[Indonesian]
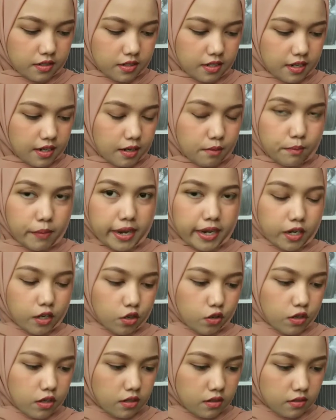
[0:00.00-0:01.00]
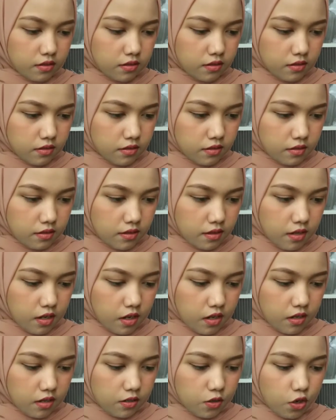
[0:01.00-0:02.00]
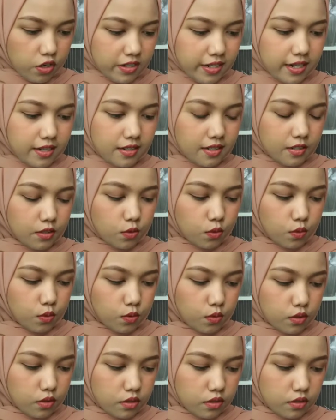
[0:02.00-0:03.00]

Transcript: dengan background gorden gitu